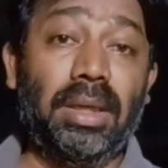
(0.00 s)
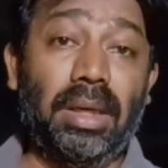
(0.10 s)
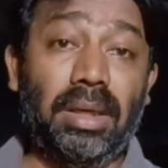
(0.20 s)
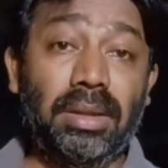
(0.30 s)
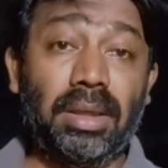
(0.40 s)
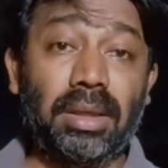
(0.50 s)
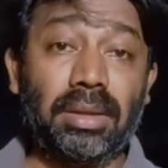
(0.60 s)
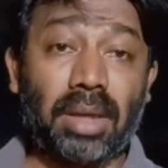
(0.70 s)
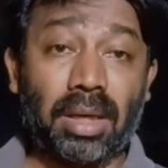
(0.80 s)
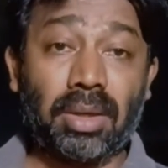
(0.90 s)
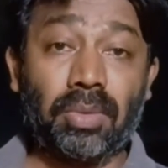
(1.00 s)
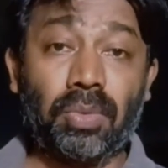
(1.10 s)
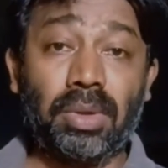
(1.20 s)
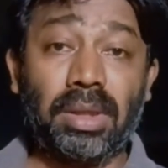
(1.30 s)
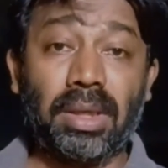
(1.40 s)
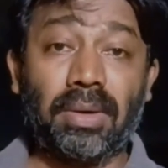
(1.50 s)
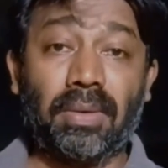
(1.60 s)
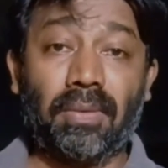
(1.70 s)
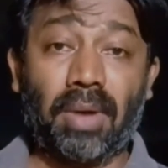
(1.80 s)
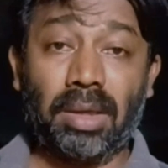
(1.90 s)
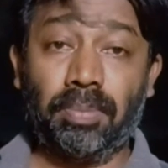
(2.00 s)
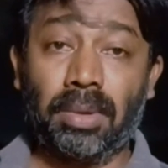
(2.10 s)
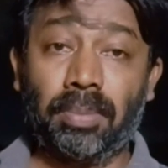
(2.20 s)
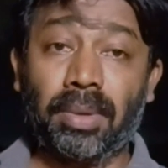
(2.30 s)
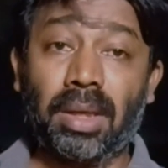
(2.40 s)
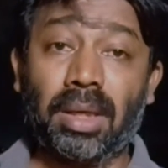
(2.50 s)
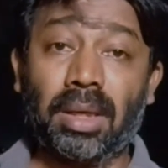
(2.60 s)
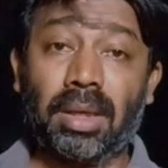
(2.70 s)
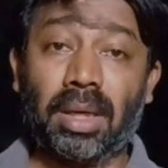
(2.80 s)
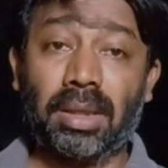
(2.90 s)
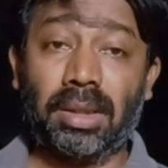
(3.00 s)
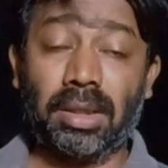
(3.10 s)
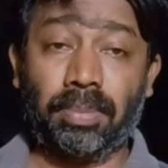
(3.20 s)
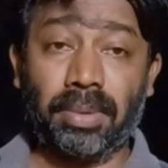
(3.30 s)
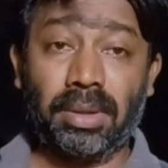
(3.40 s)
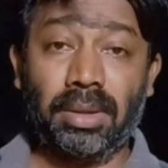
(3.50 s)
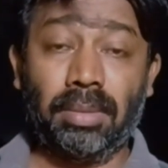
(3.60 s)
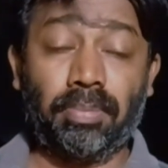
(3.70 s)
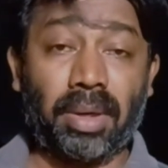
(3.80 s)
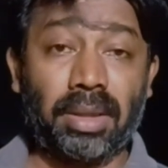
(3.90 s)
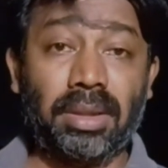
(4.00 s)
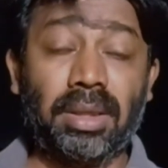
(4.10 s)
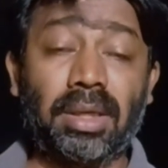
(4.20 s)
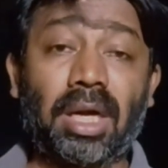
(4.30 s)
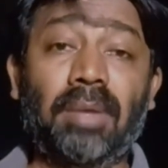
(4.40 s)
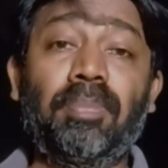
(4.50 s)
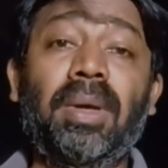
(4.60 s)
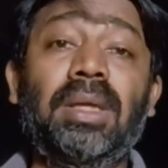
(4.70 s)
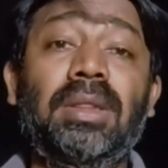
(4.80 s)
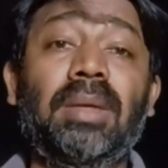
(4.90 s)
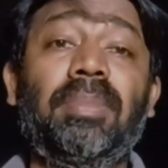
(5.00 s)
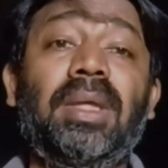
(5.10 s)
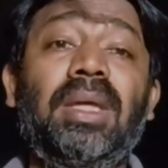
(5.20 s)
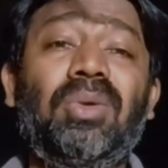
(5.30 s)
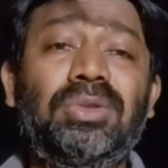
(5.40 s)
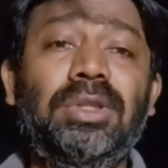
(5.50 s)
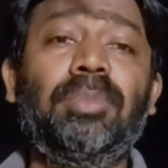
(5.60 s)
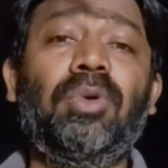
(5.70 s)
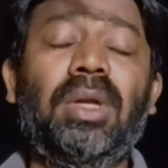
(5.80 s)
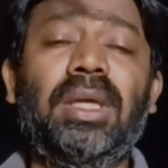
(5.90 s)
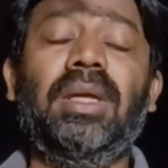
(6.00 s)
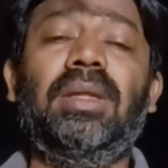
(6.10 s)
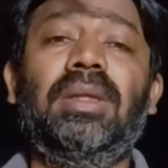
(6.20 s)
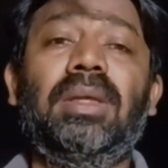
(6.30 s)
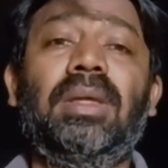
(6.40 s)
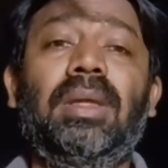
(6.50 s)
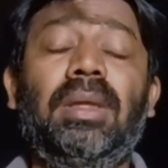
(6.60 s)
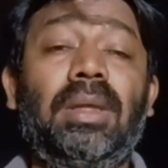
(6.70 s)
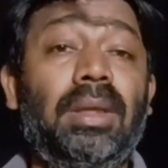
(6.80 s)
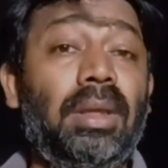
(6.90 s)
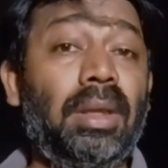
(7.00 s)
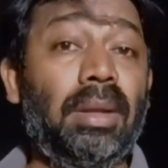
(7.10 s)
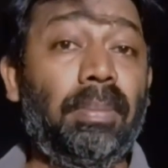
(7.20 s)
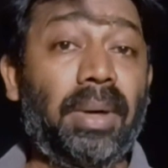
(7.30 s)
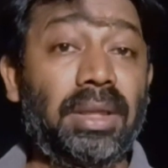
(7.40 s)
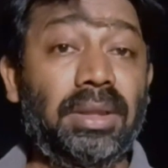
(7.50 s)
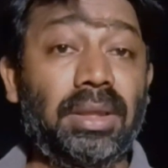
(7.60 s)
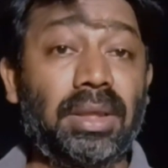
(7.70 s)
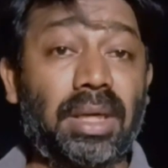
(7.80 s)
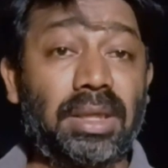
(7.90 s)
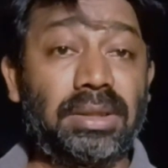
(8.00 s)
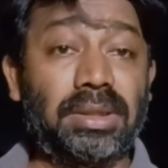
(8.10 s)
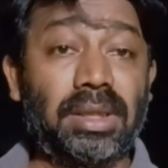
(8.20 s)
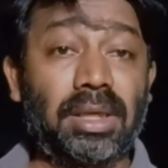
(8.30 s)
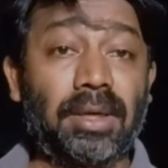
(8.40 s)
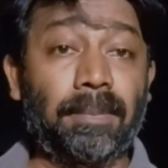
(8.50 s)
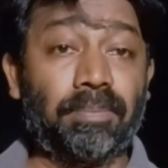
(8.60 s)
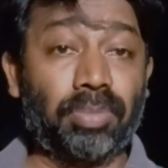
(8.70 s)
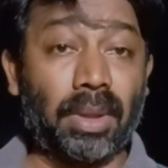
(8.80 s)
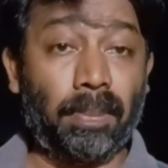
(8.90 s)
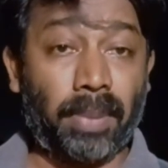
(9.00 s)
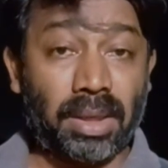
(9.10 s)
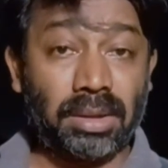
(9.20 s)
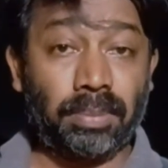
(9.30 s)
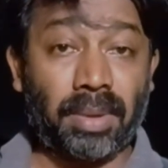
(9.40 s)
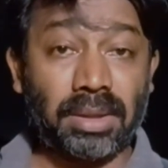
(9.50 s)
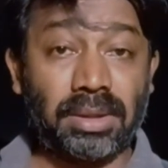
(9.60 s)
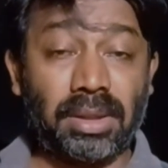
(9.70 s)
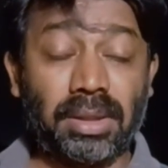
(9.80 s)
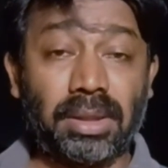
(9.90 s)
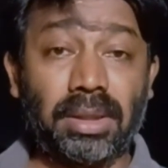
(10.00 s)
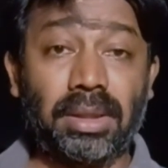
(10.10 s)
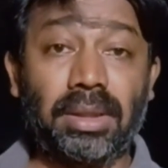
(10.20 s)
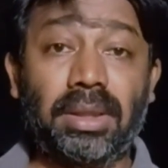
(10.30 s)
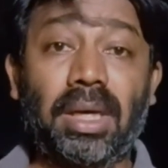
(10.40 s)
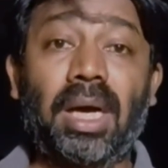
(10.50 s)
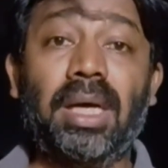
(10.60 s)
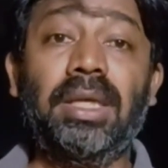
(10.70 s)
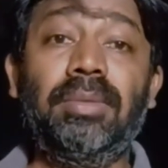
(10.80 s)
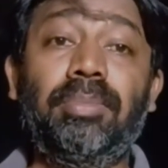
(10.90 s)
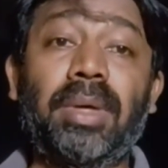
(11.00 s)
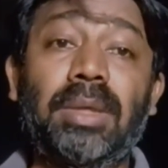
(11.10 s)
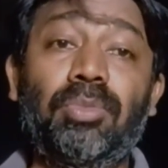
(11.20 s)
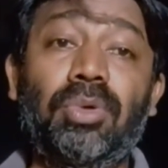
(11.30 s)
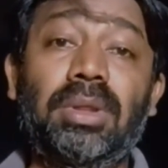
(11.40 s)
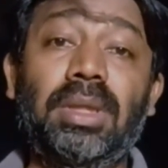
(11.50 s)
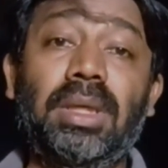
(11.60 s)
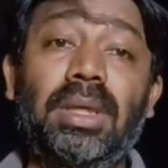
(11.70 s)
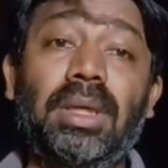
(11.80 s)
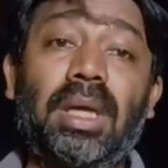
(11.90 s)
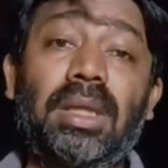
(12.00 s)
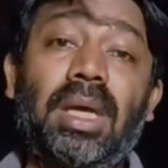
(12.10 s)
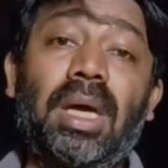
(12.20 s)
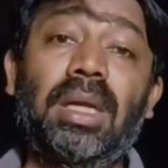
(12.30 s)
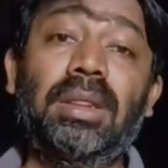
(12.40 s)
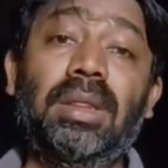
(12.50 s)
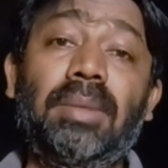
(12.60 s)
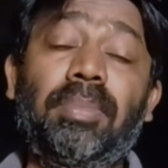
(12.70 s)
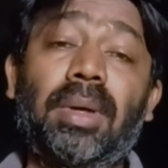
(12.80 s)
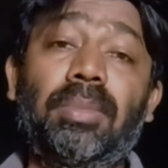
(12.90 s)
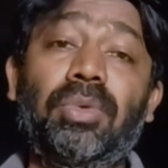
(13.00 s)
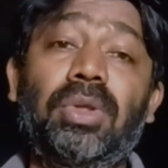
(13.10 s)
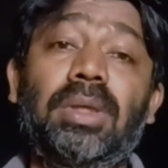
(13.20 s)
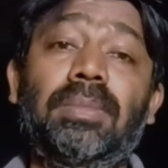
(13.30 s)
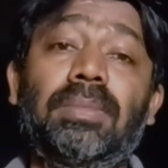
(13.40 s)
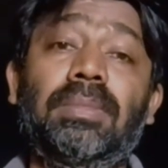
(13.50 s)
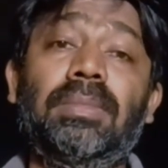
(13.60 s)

எளிதில் தாக்கக்கூடிய வாய்ப்பிருப்பதாக காட்டியிருப்பது படத்தின் நண்பகத்தன்மையை கொஞ்சம் குறைக்கிறது படத்தின் கடைசியில் பகத் பாசிலுக்கு யாரையும் பயமுறுத்தி அதிகாரத்தை பெற முடியும்